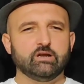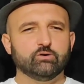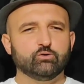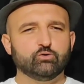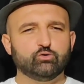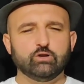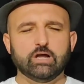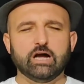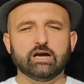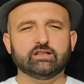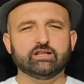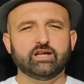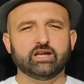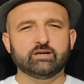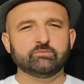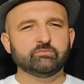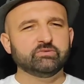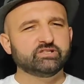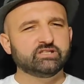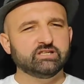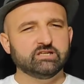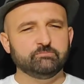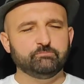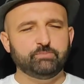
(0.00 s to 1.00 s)

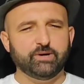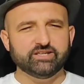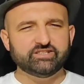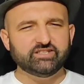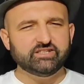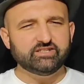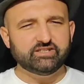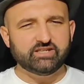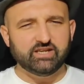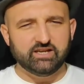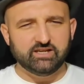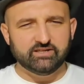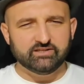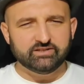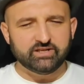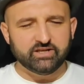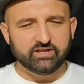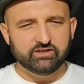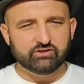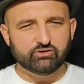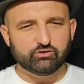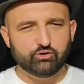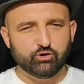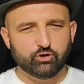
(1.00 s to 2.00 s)
Kulaklarımızın pası silinsin
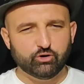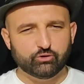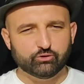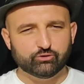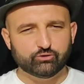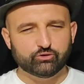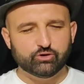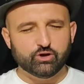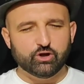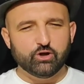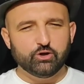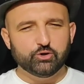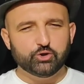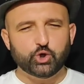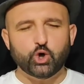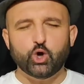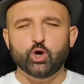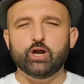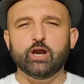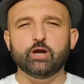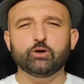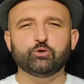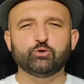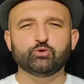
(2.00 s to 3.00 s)
istiyoruz
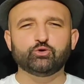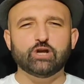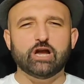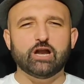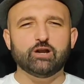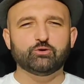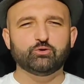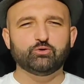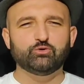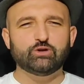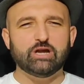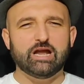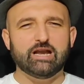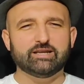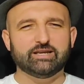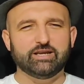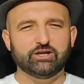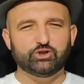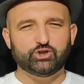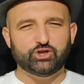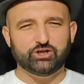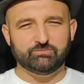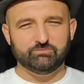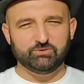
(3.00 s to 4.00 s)
şöyle güzel güzel
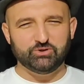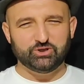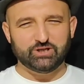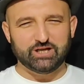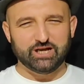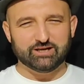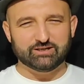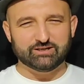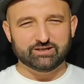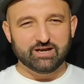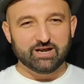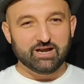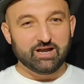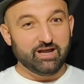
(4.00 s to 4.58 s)
geçirmişler.